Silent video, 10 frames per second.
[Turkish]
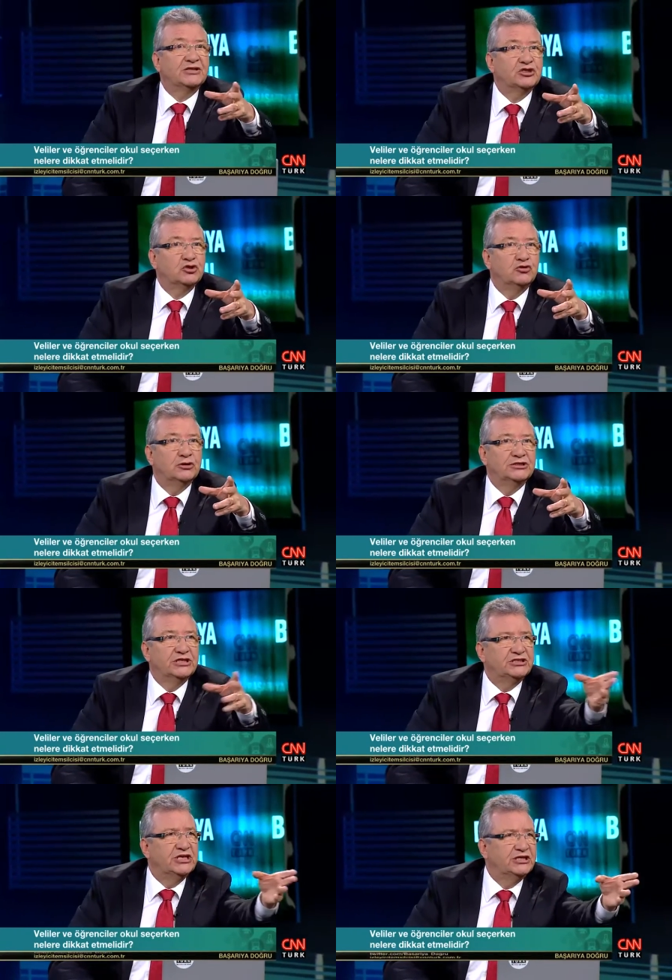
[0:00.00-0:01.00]
nasıl
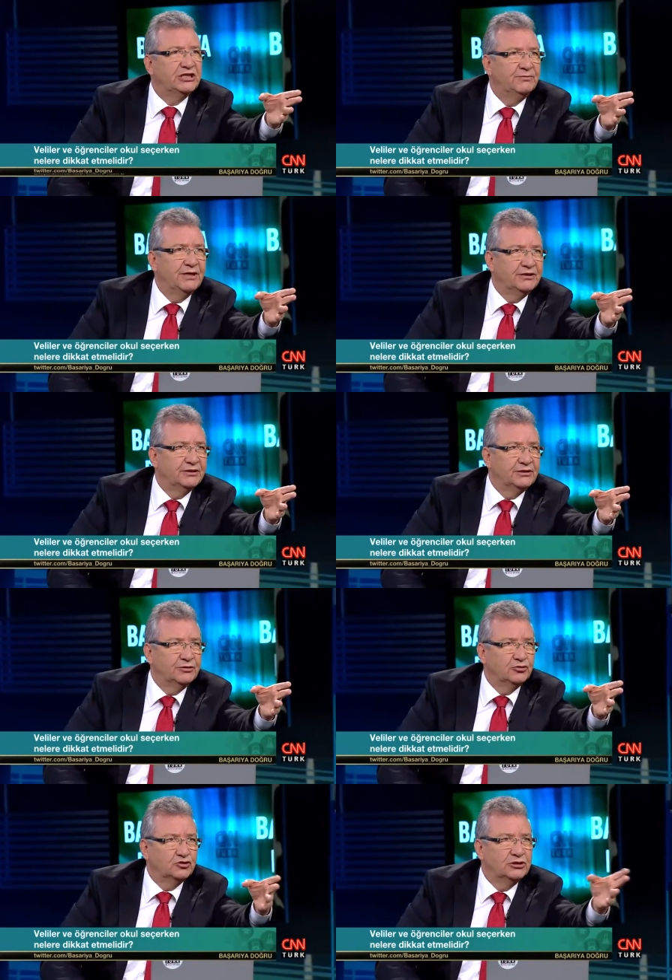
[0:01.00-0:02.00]
kullanacak? Centilmen
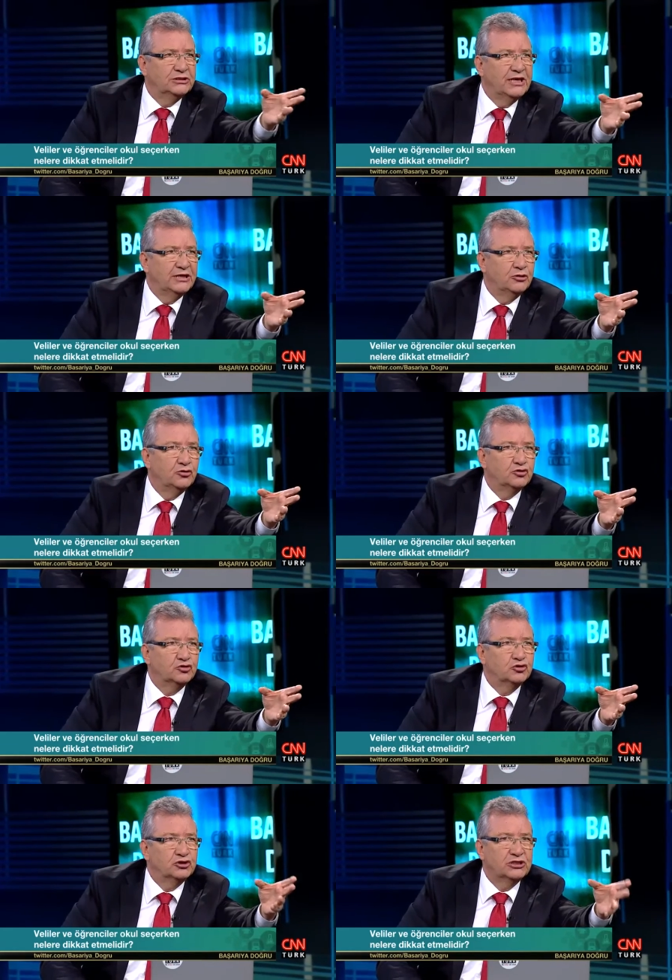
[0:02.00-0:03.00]
diyorsun, evet. neydi
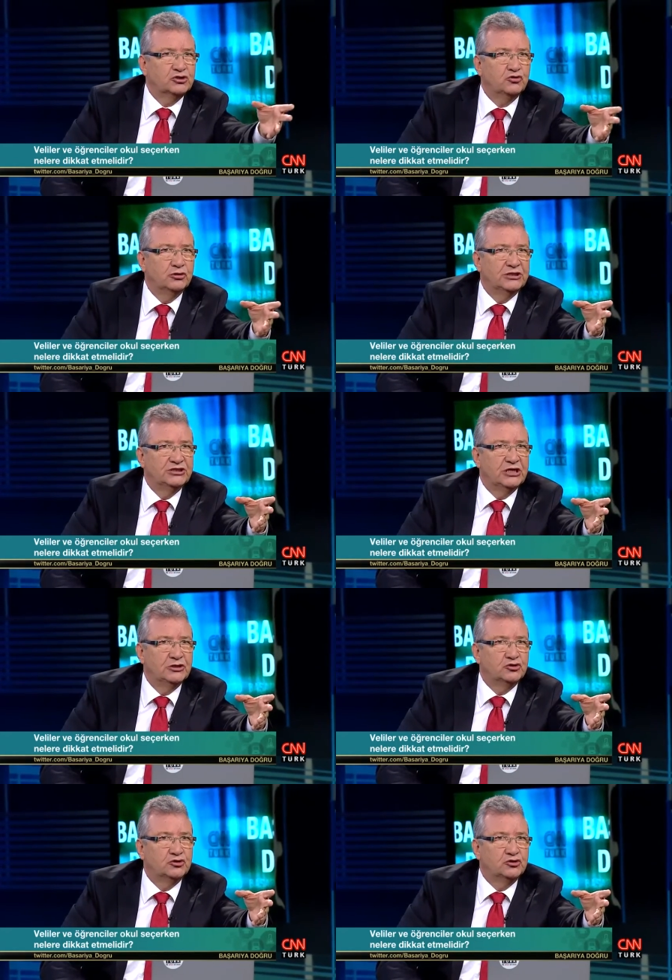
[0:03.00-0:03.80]
diyorsunuz, nasıl kullanacağını